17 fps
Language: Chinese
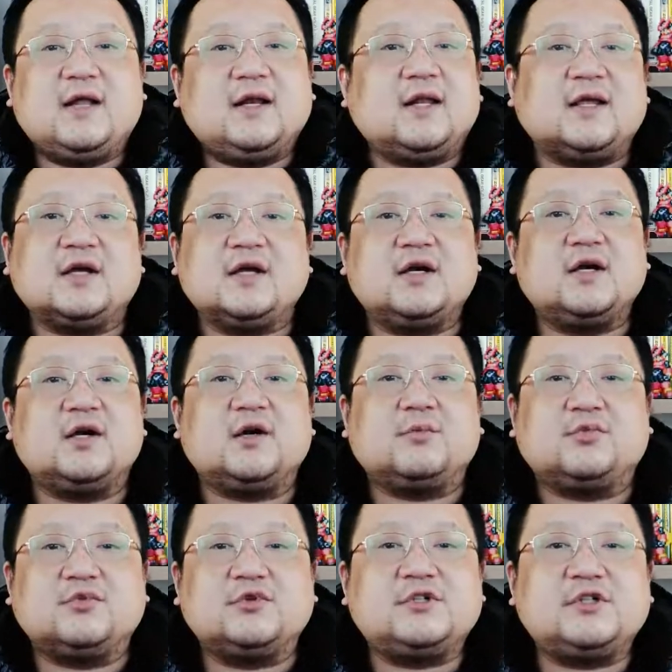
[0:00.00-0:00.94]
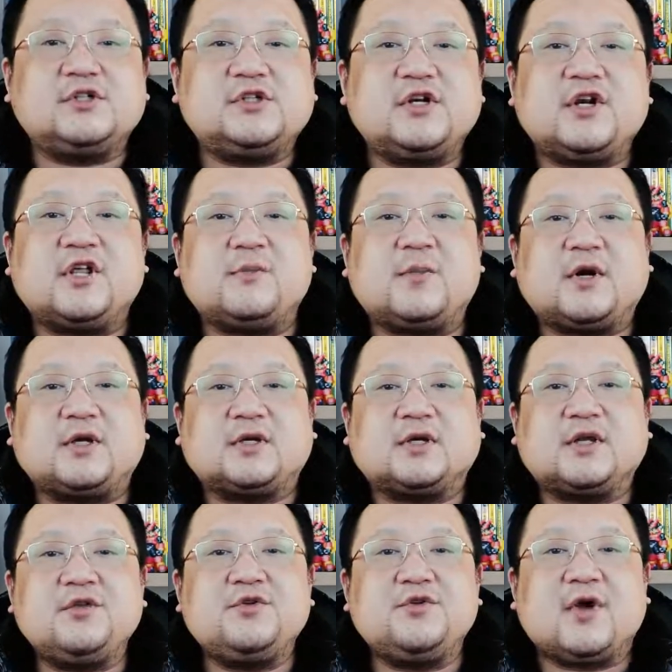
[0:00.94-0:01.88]
林克不是这里边的
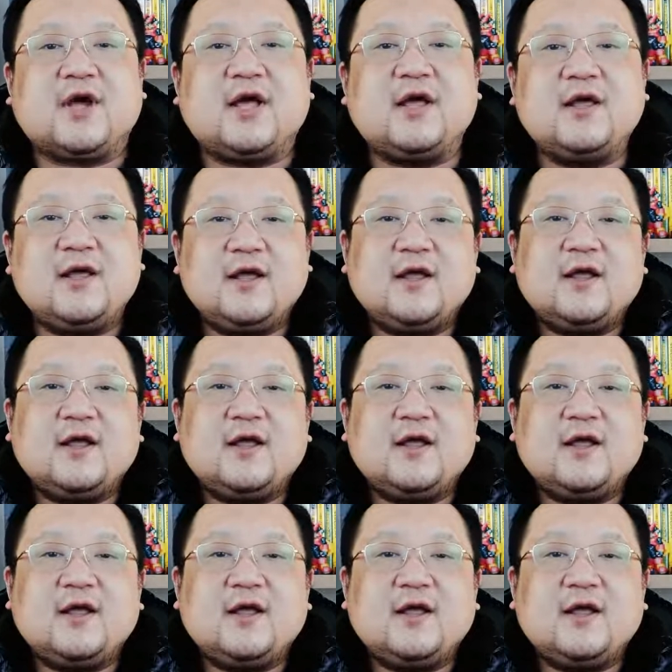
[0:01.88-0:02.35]
根源，